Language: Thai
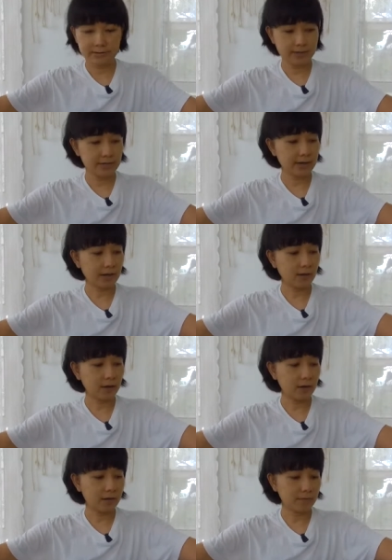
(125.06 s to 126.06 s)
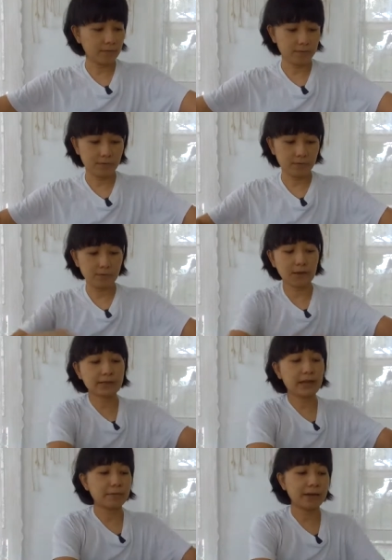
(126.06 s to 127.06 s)
เชือกเราก็วัด
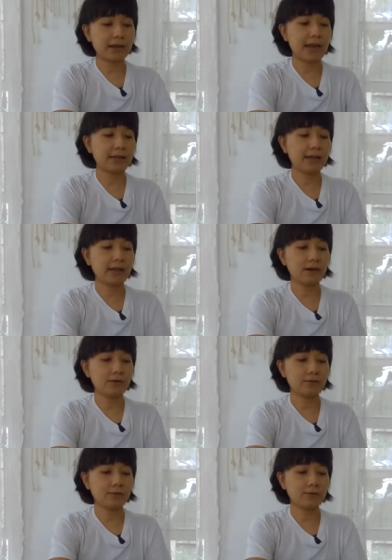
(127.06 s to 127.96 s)
ตามขนาดที่เรา